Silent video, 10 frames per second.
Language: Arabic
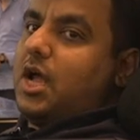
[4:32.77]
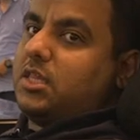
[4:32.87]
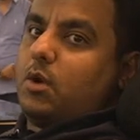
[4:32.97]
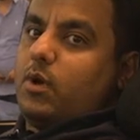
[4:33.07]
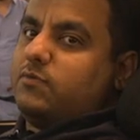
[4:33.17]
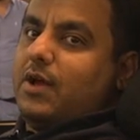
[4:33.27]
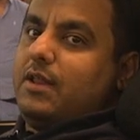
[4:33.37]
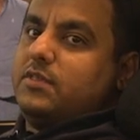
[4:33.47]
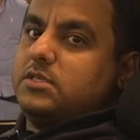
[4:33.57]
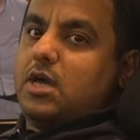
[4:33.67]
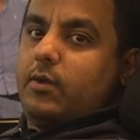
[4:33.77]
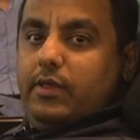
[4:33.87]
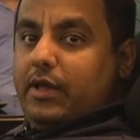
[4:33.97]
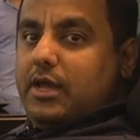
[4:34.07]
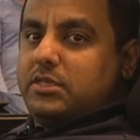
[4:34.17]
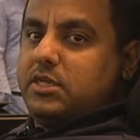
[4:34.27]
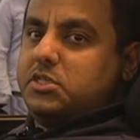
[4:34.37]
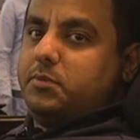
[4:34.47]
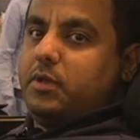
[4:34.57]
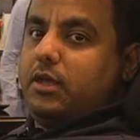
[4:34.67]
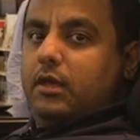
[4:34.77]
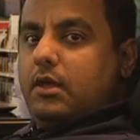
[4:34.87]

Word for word: اقدر اوقفه على دي الزاويه اذا كانت تعجبني